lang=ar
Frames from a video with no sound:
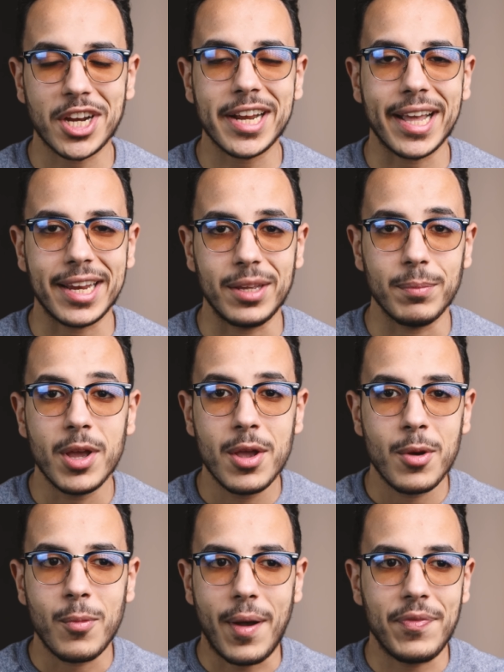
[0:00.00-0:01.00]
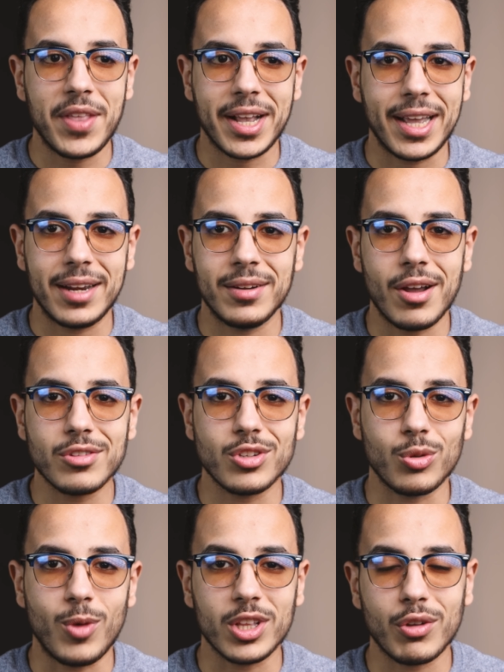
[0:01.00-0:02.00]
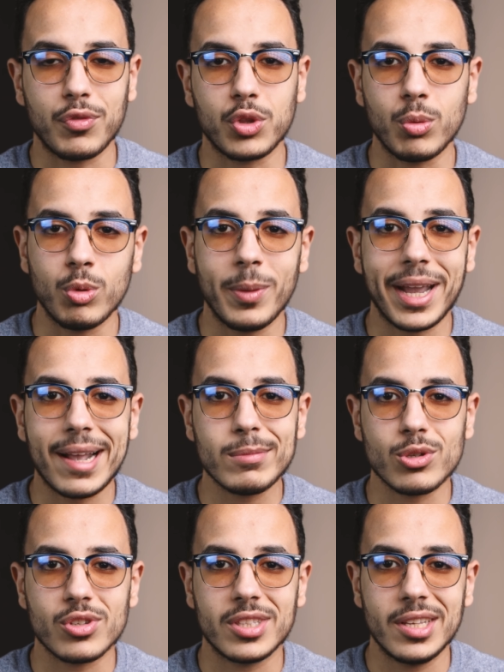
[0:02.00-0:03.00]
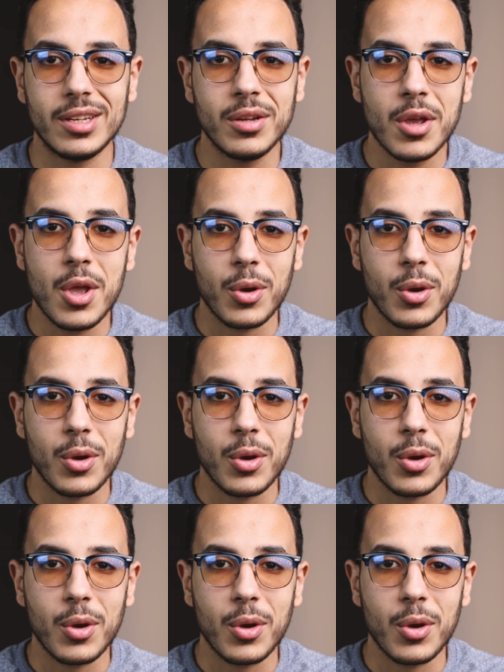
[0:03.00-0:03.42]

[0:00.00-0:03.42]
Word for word: بشكل غريب وعندك كان اقصى طموحاتك في 865